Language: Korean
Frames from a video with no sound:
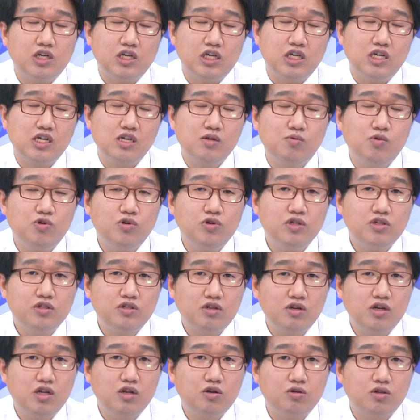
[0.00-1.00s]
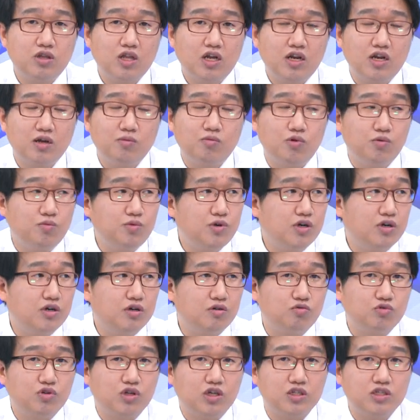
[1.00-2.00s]
일본의 선례로 따라
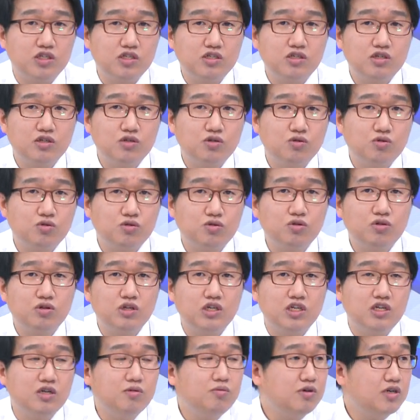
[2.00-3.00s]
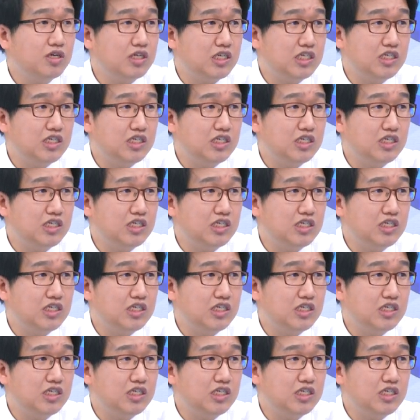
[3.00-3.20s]
보면 우리가 실제적으로 잃어버린